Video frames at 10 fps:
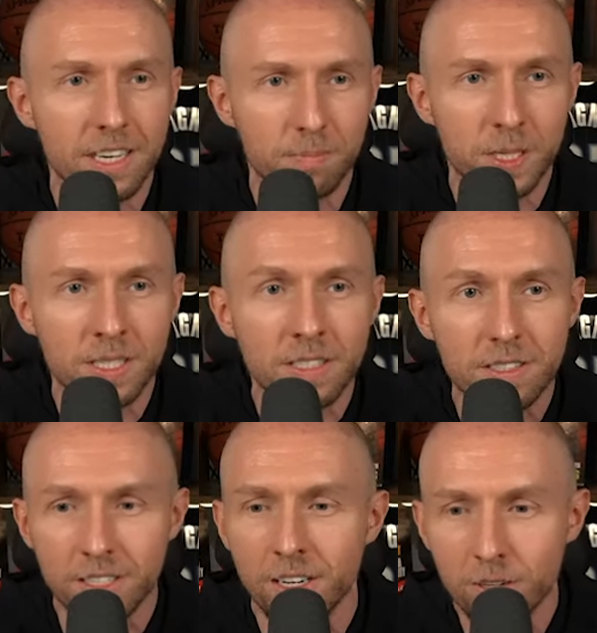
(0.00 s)
habe
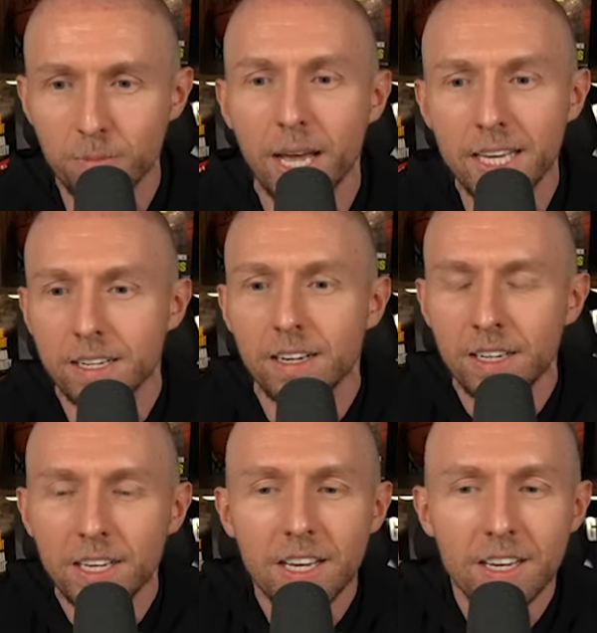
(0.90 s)
diesen Tiermaker
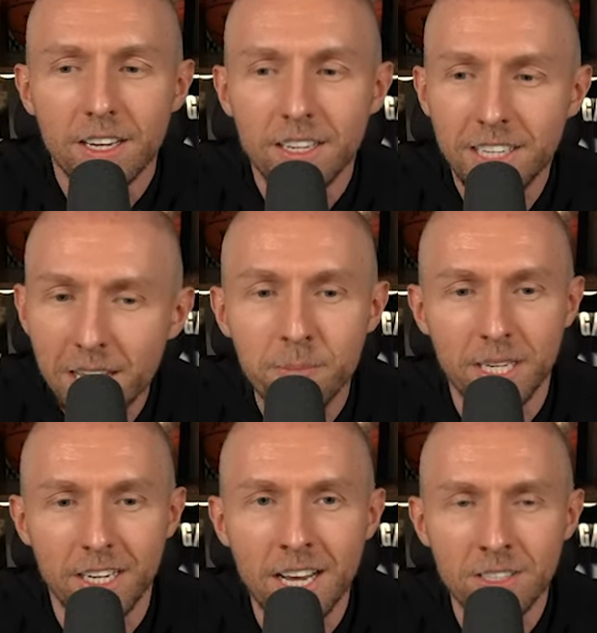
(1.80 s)
lieben
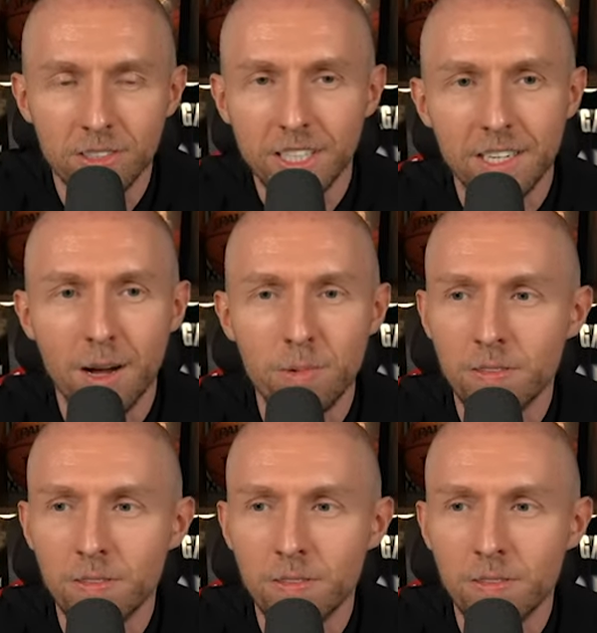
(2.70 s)
gelernt und ich glaube,